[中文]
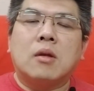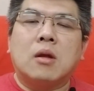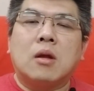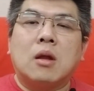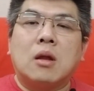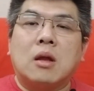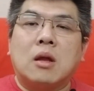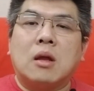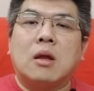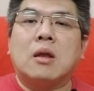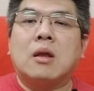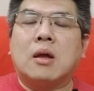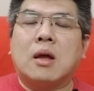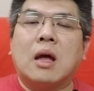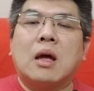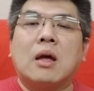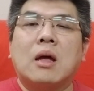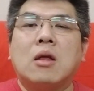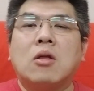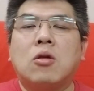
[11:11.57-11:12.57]
你你
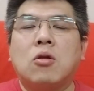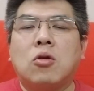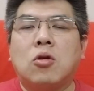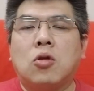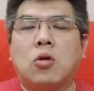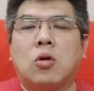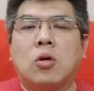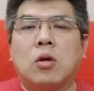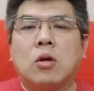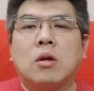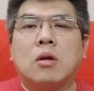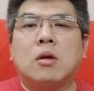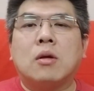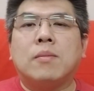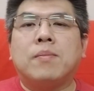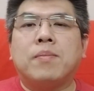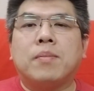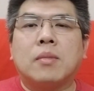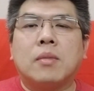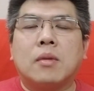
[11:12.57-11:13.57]
刚刚去学的
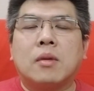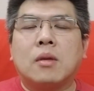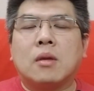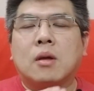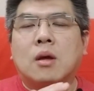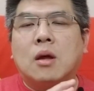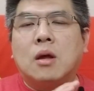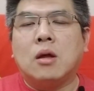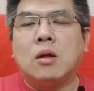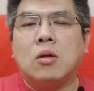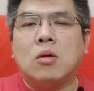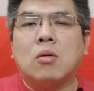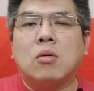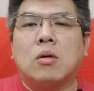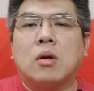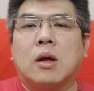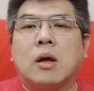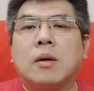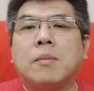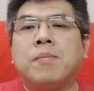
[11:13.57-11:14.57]
可以
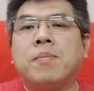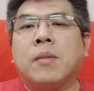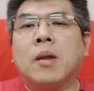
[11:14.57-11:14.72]
用啊，